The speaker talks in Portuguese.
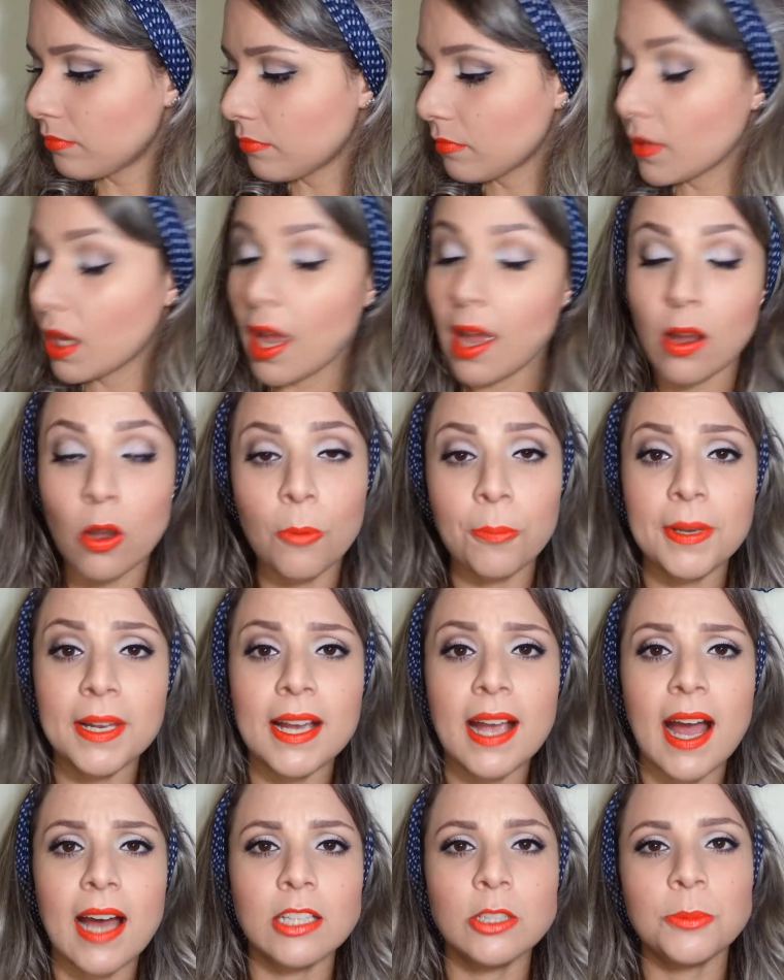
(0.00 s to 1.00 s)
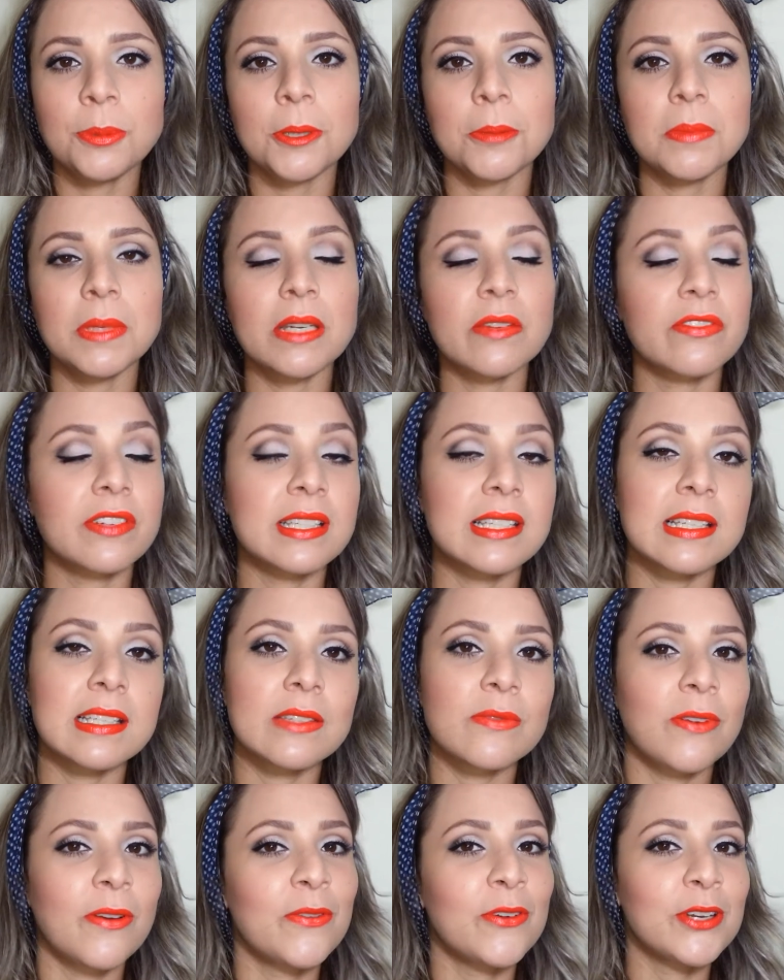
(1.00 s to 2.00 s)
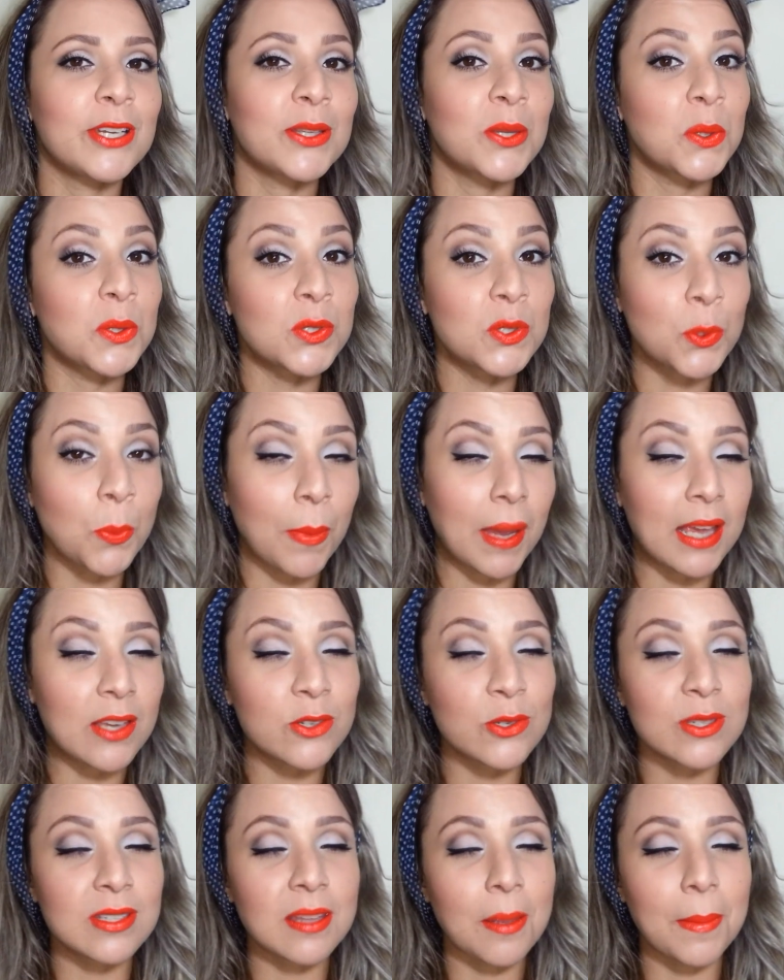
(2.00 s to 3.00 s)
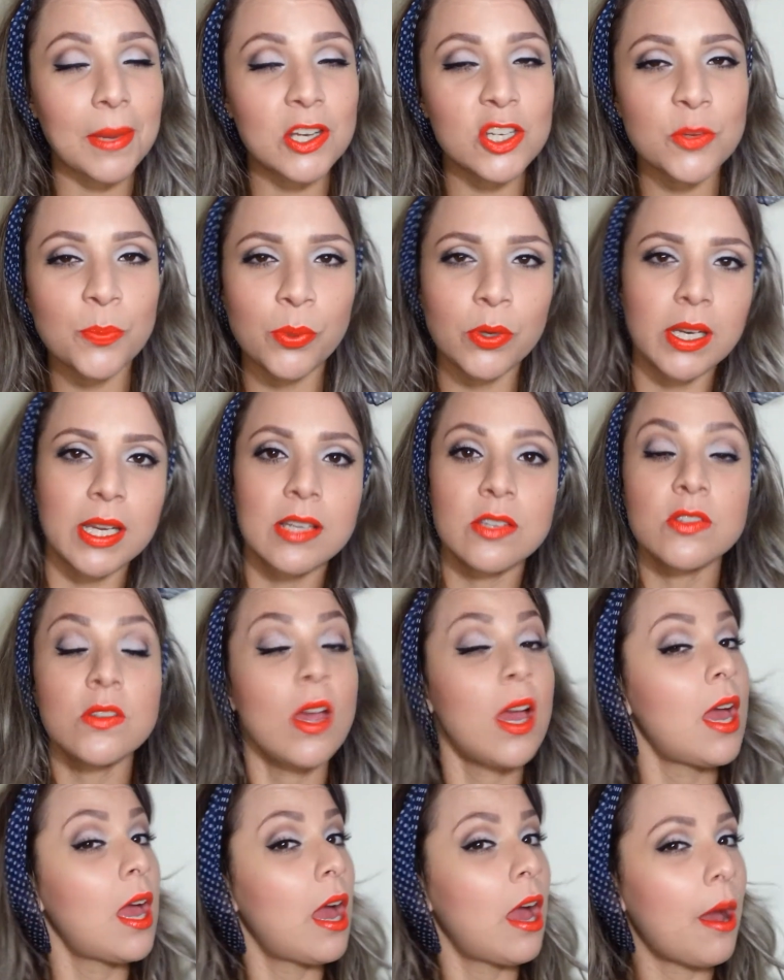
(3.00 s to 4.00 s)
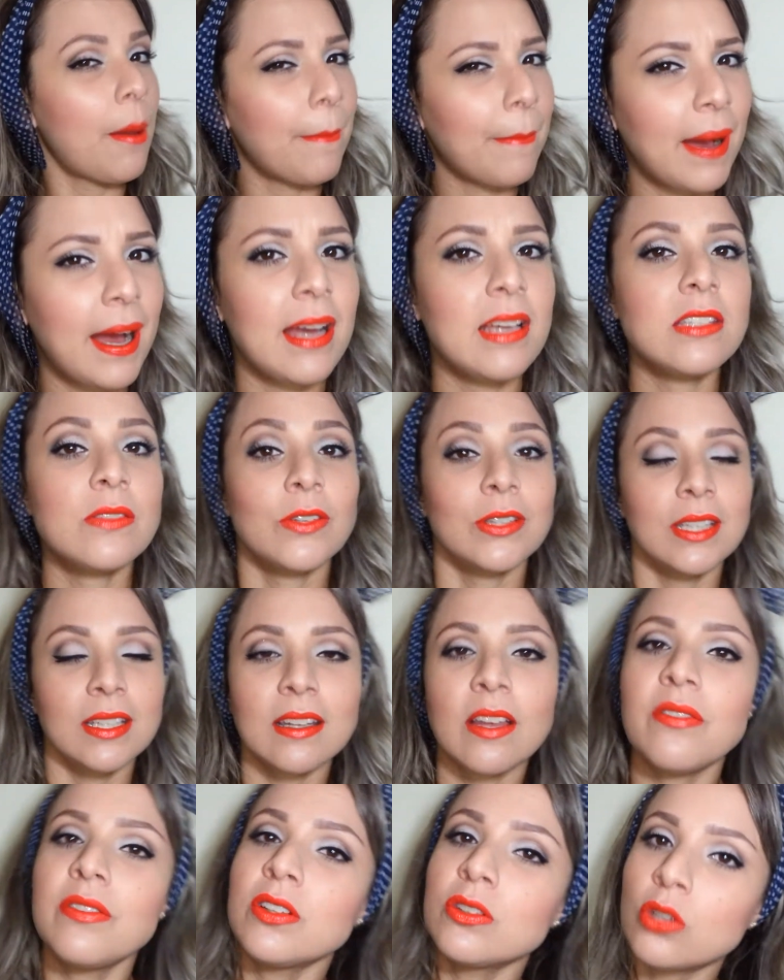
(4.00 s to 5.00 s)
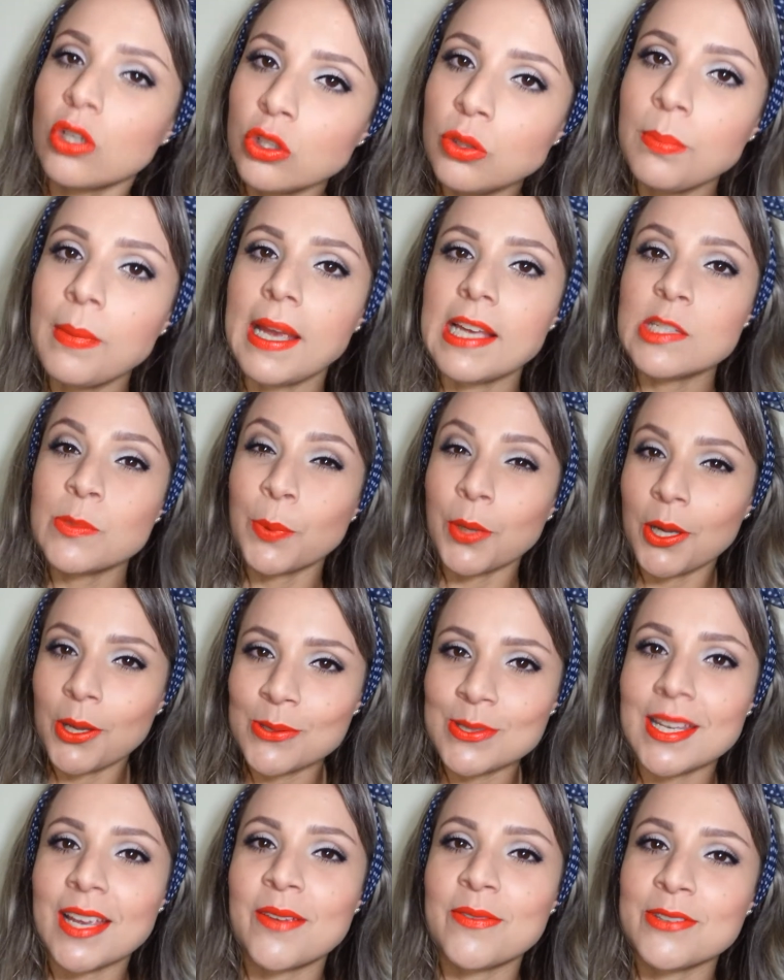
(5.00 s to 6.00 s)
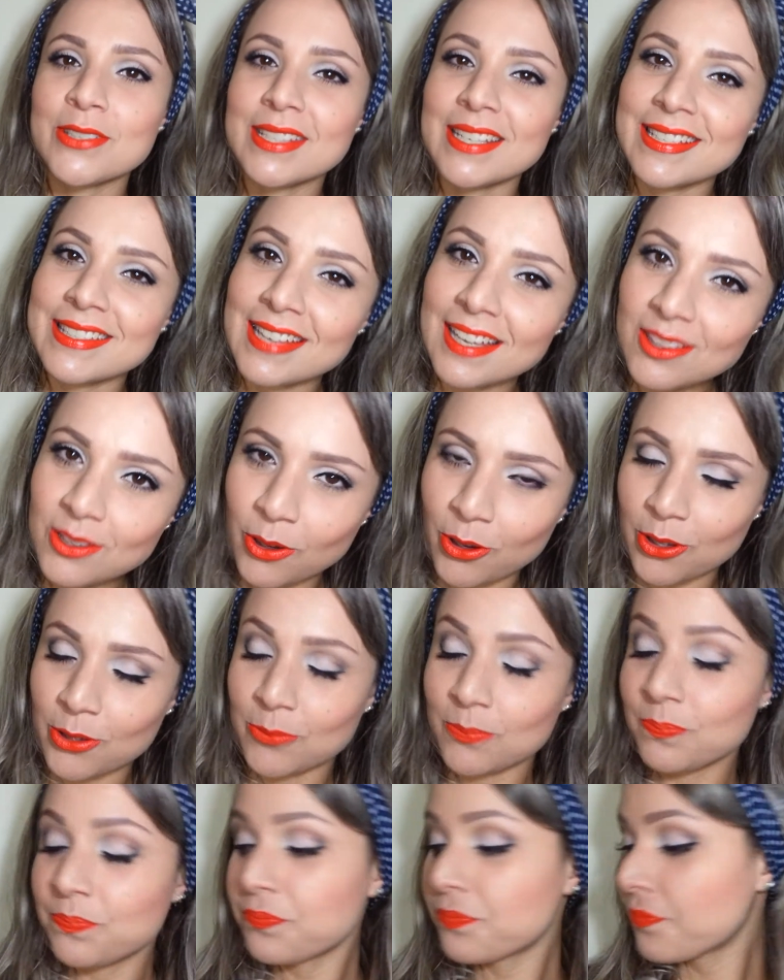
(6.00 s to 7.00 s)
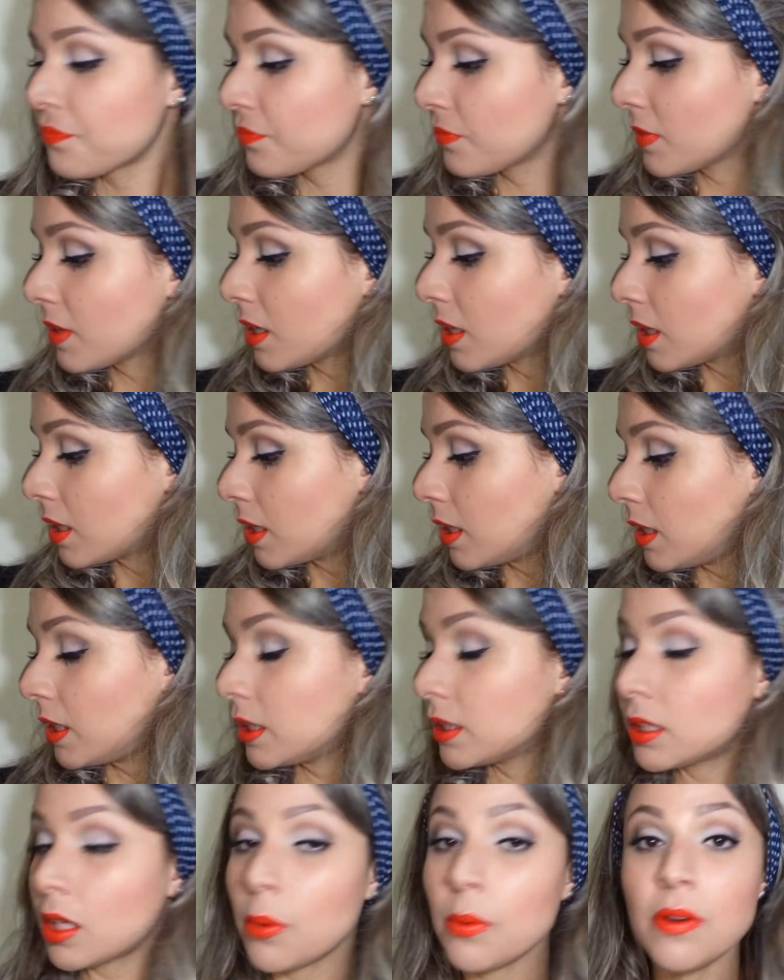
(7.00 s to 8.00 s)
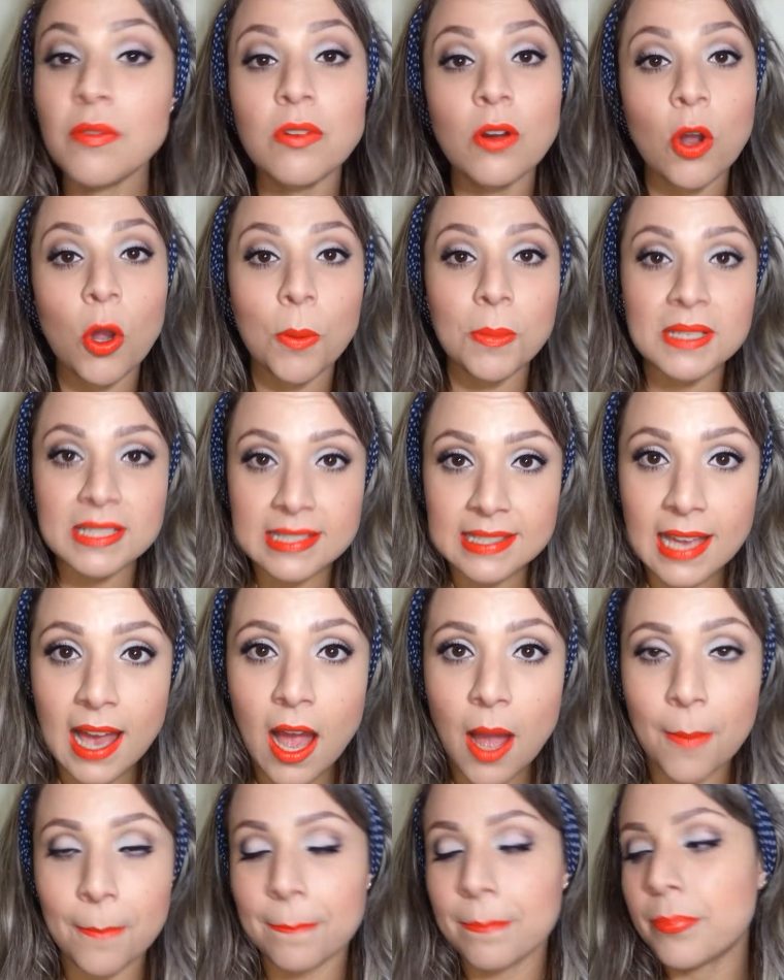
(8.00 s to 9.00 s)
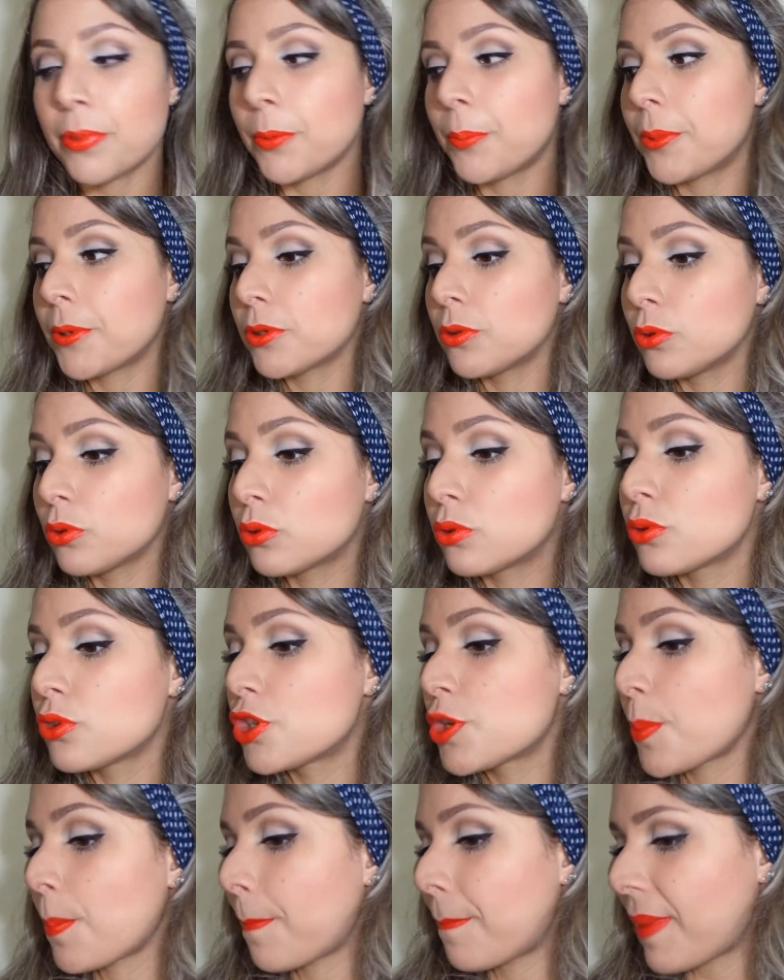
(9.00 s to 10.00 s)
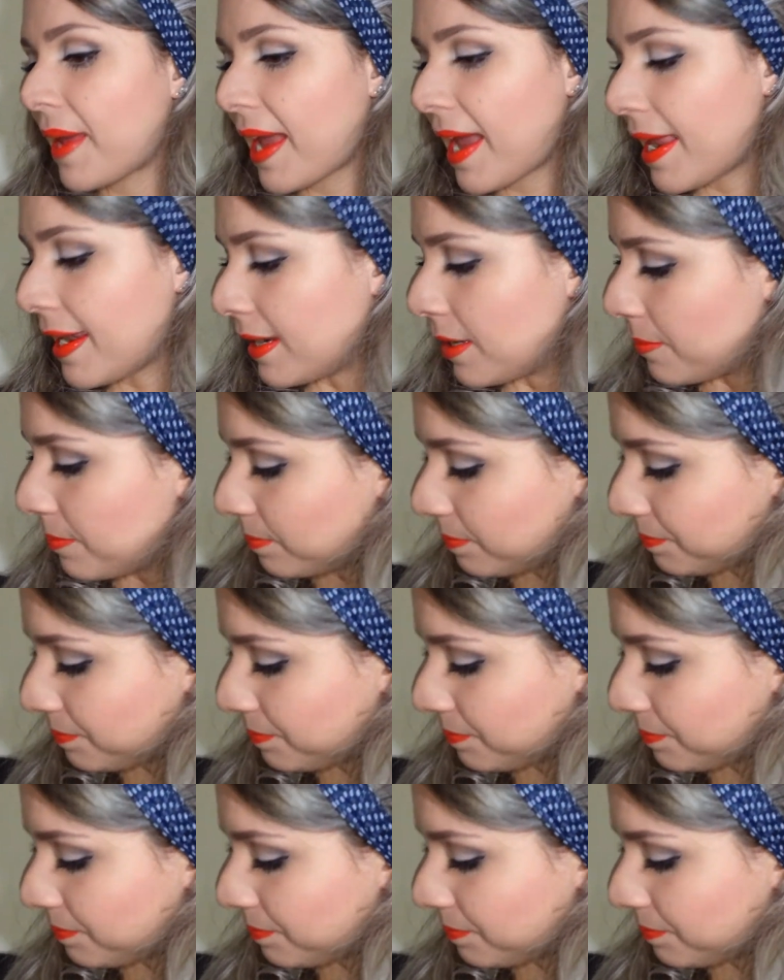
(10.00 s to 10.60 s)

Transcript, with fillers: é complicado pra mim fazer esses favoritos do mês justamente por isso, mas vou tentar vir todo mês porque eu sei que vocês adoram. Então eu vou começar por produto de pele.